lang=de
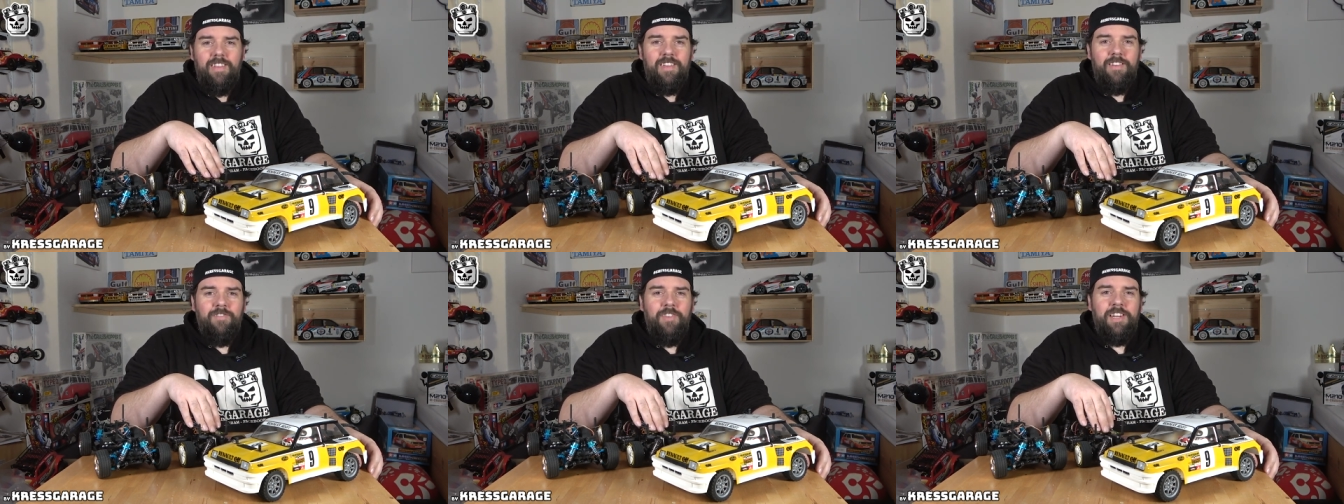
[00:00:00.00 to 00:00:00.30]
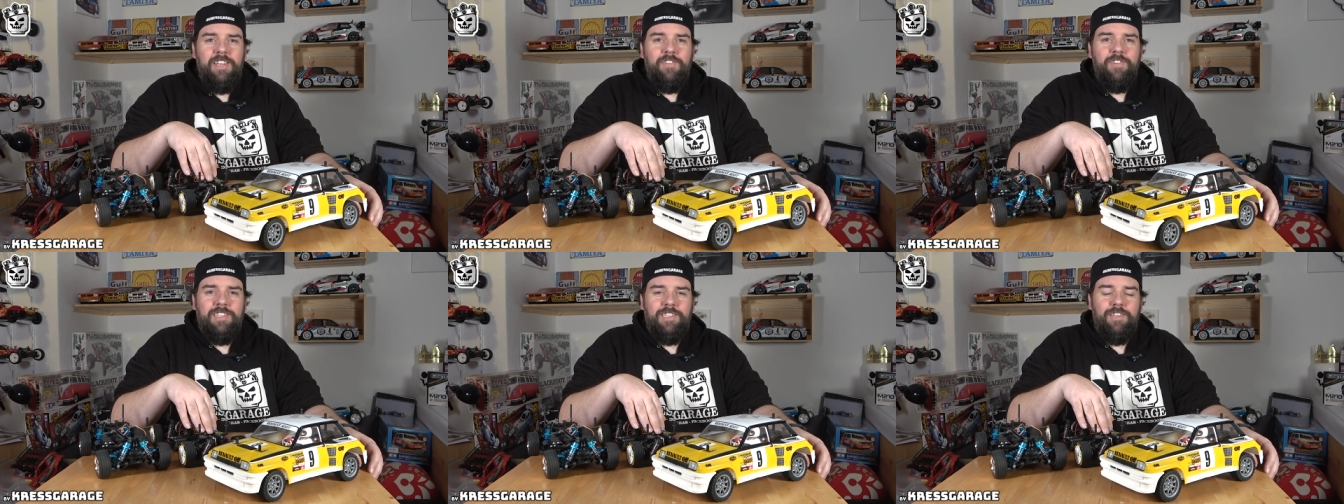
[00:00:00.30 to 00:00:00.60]

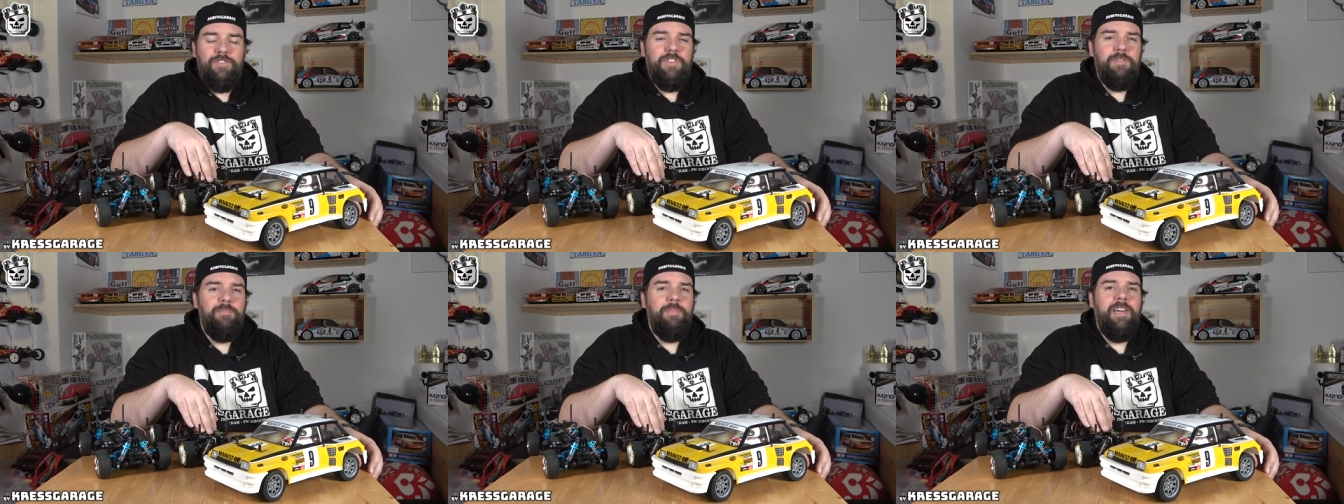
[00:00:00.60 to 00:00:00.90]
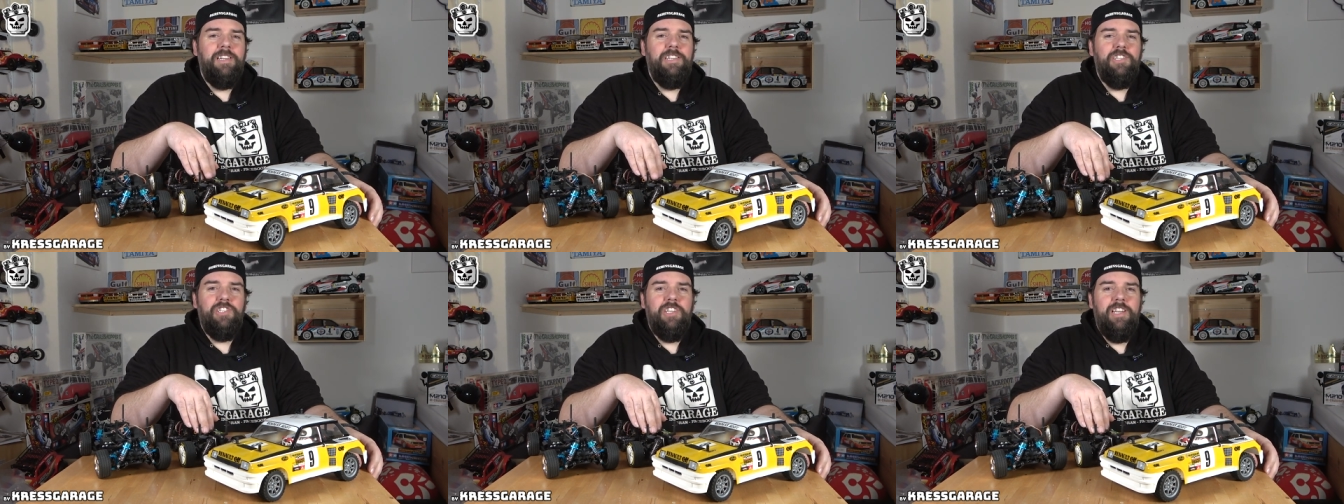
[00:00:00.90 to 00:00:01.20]
Wenn ich was auf die
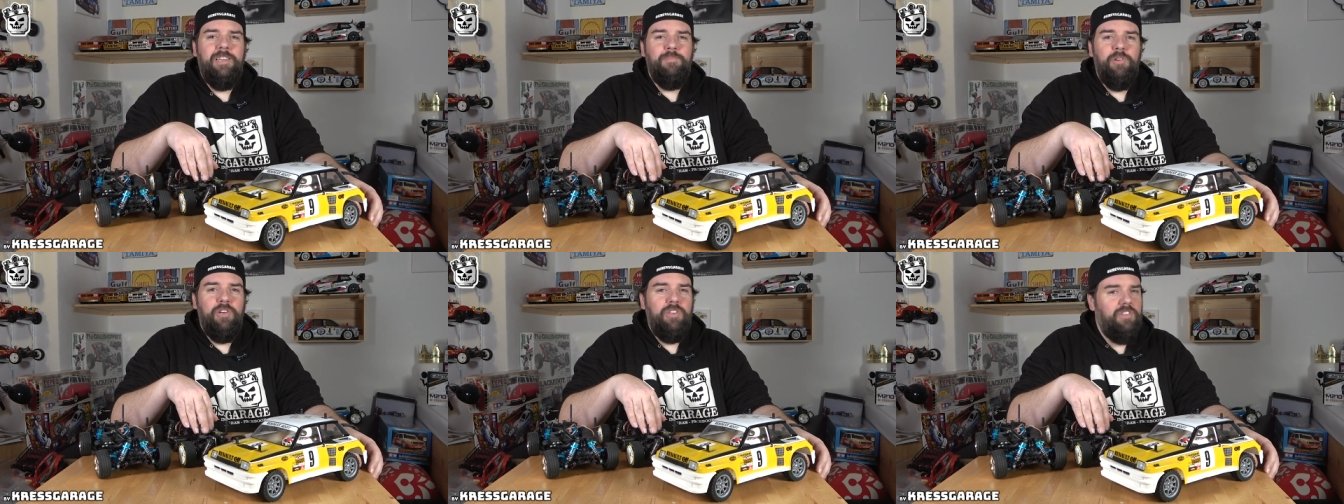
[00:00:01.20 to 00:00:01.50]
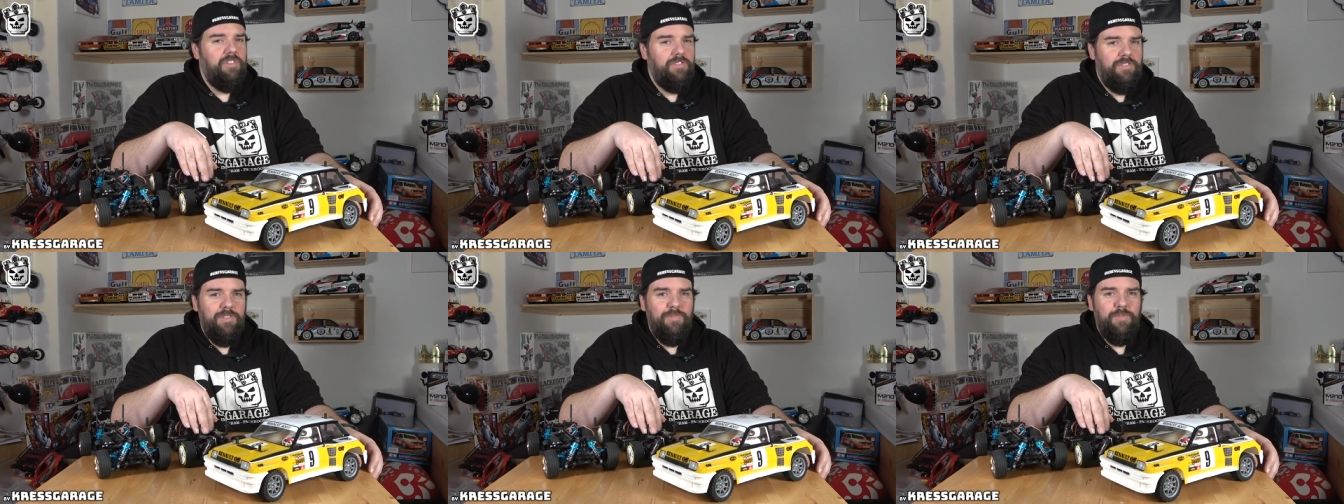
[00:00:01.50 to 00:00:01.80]
Beine stellen
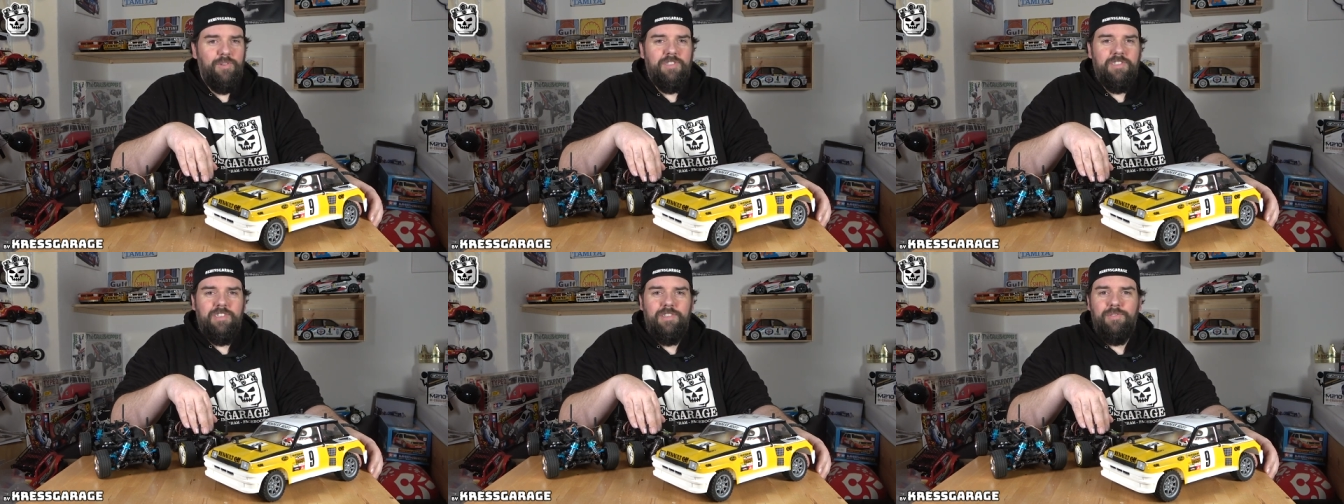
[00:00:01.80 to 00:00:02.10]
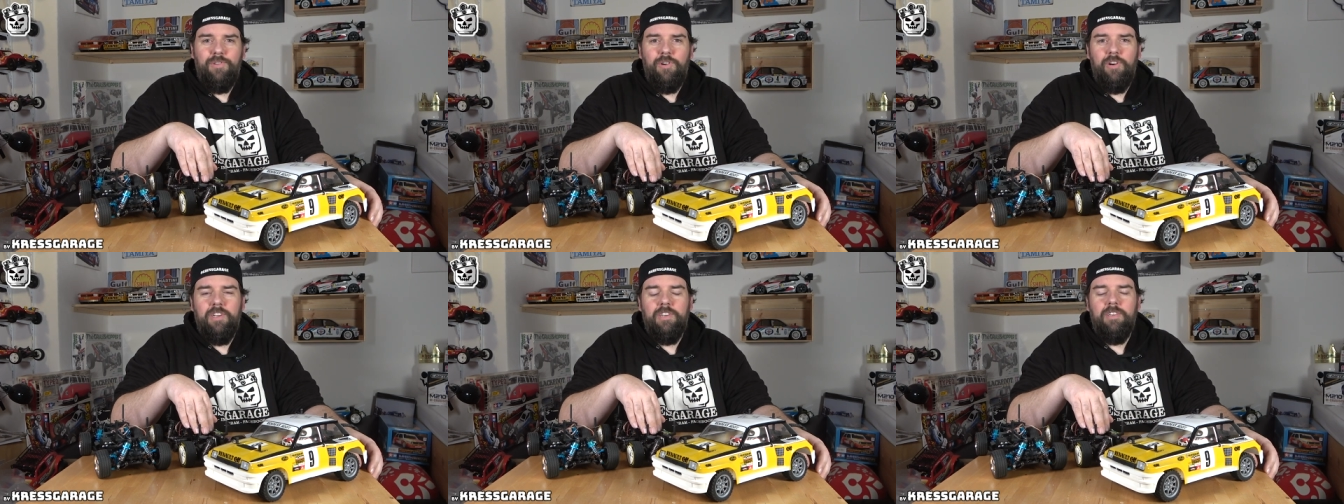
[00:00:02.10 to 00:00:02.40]
möchte, sie würden sich
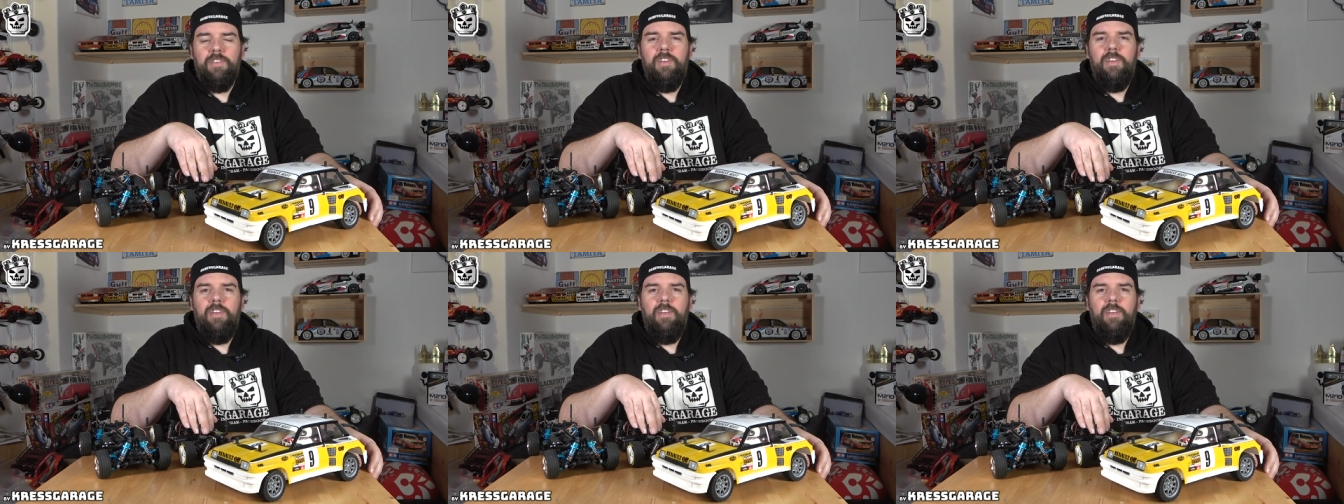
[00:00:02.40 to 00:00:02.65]
freuen.